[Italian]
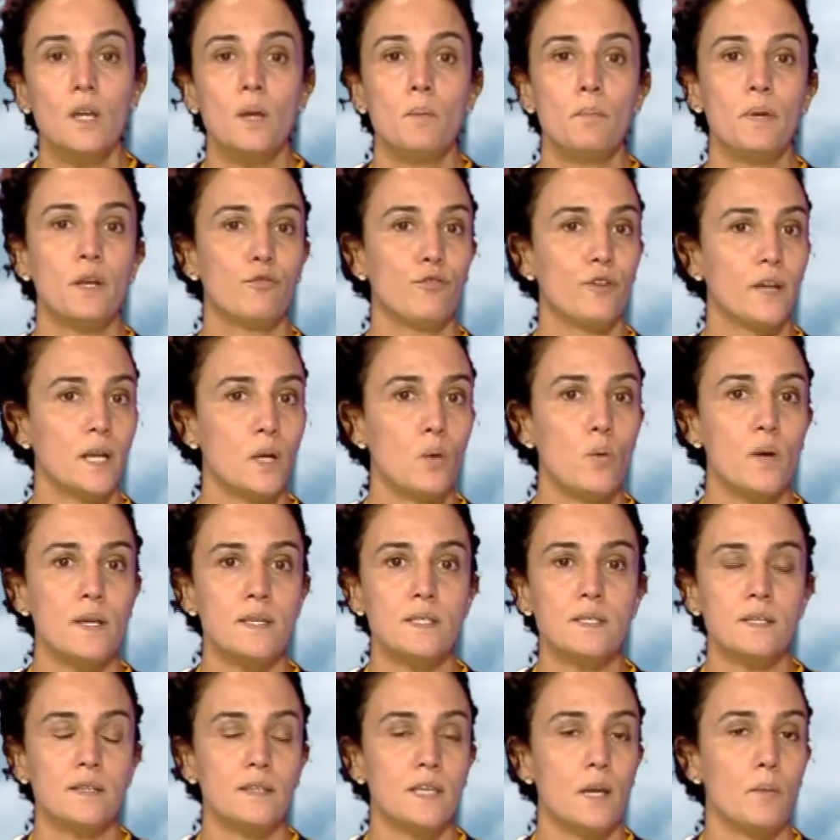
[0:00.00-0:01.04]
Per fare
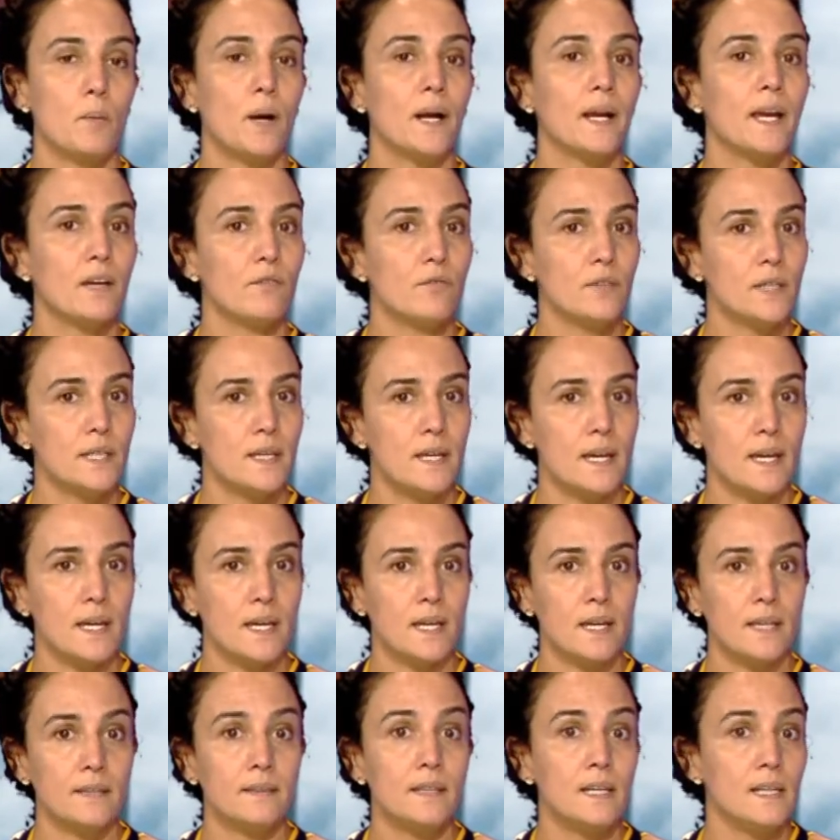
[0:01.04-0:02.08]
questo andiamo anche a
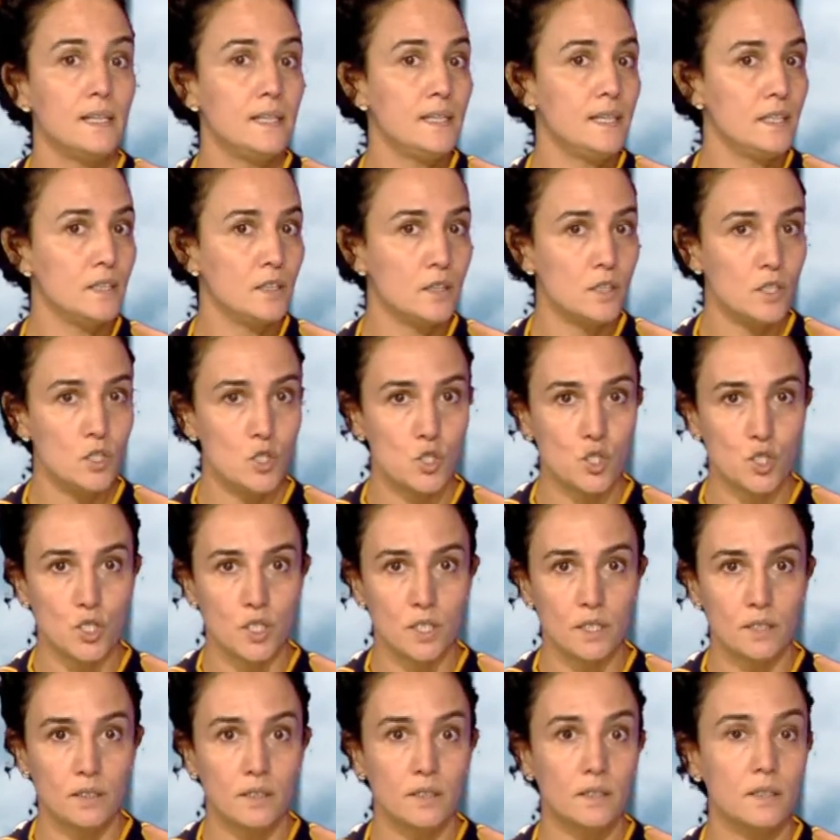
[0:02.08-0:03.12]
vedere degli
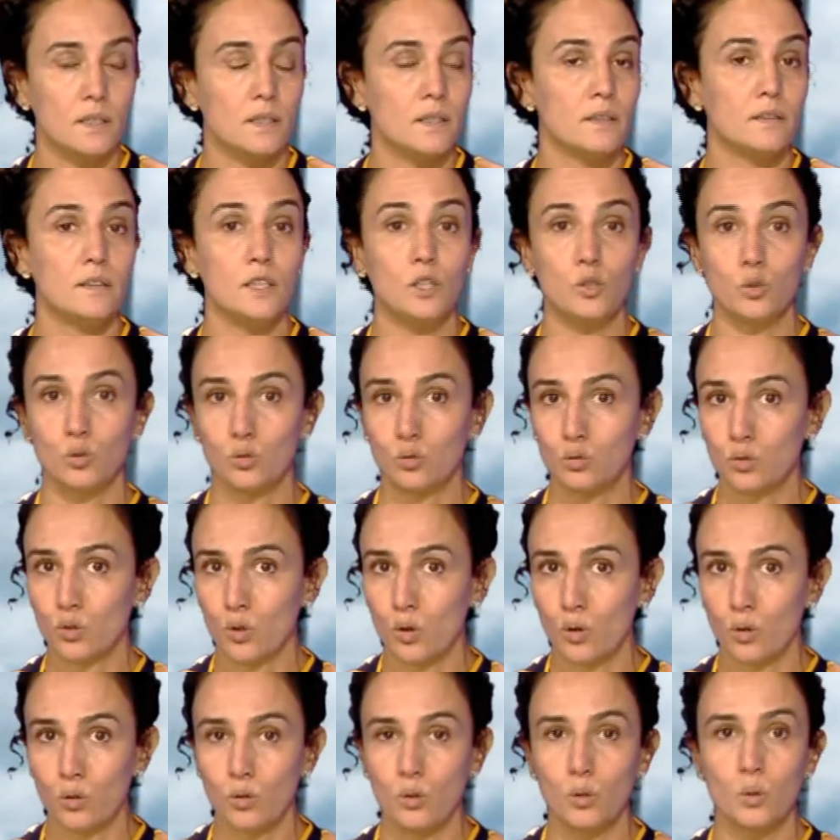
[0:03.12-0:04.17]
indici eh, di
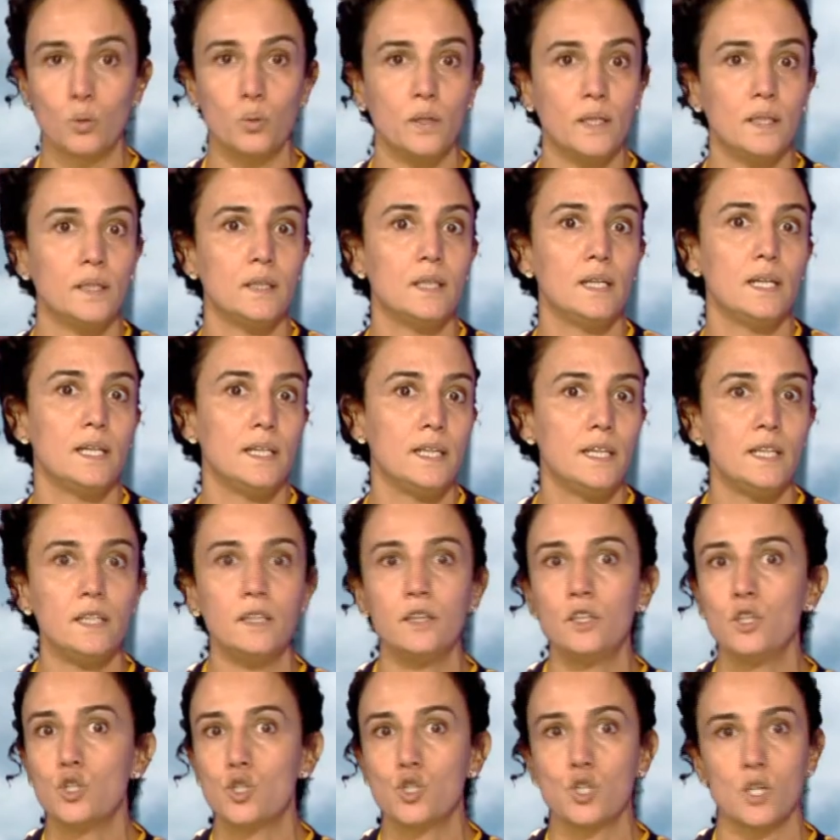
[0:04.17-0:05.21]
controllo, quindi
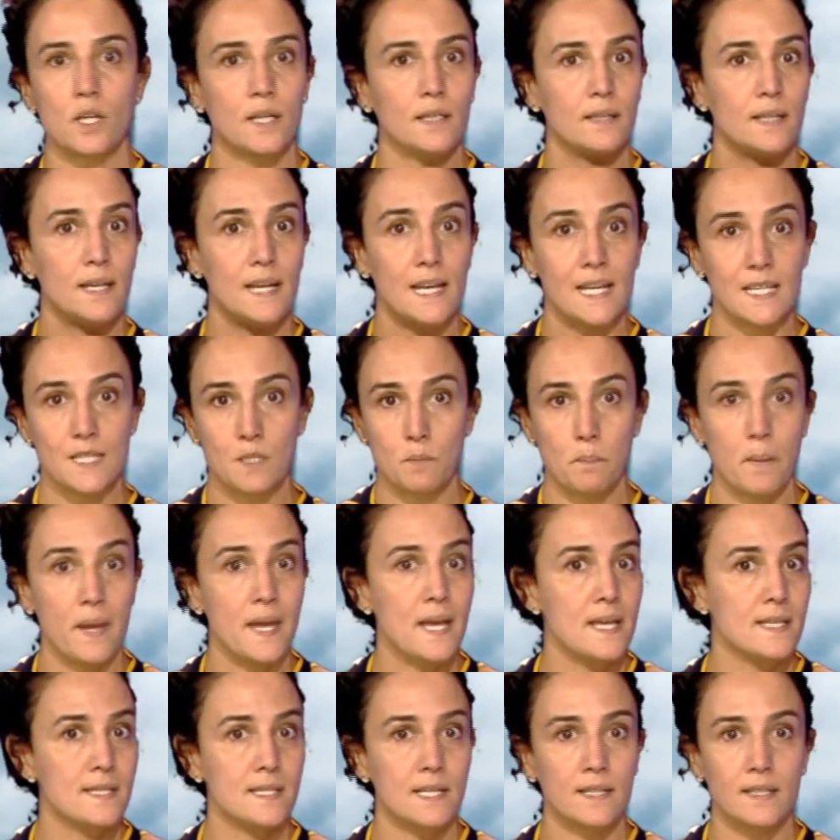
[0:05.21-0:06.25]
l'indice della
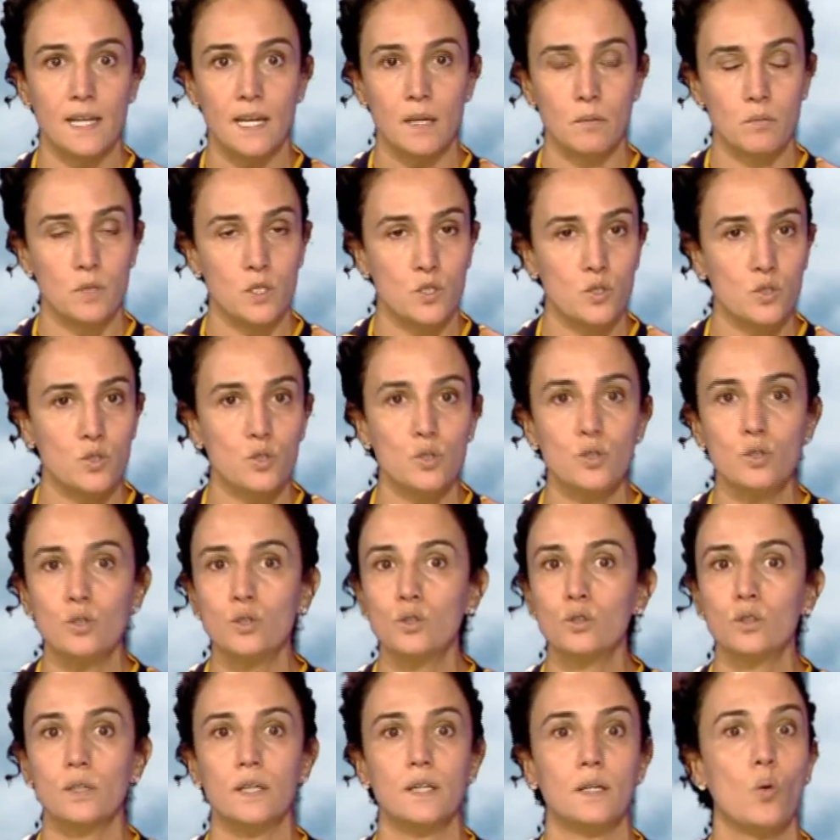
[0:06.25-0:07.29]
spesa della
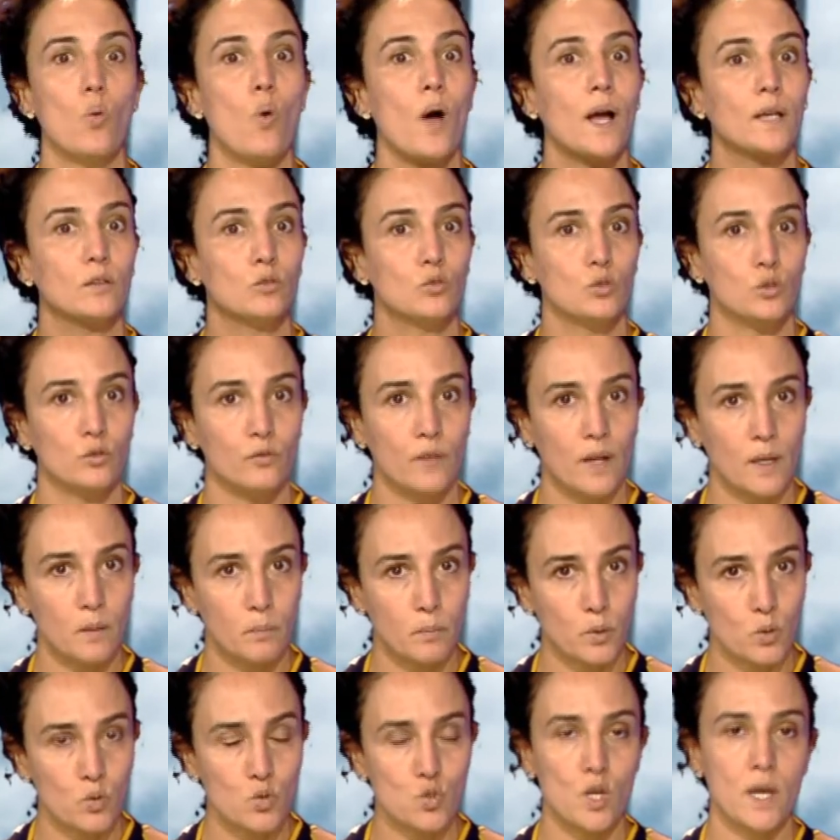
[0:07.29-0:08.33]
missione, quanto va al
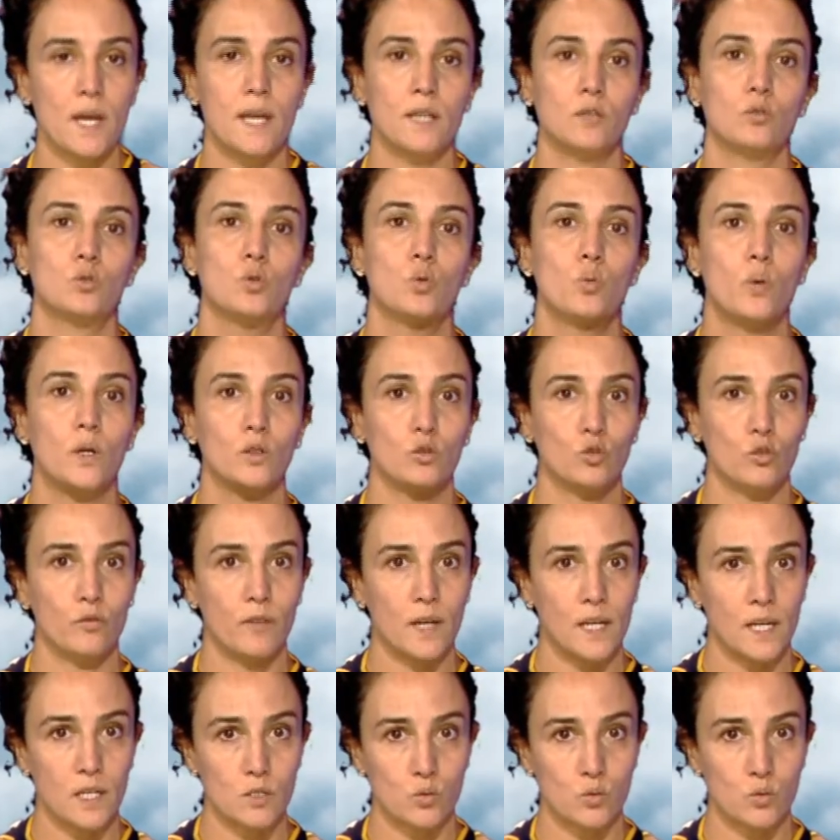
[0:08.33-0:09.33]
progetto, quanto va alla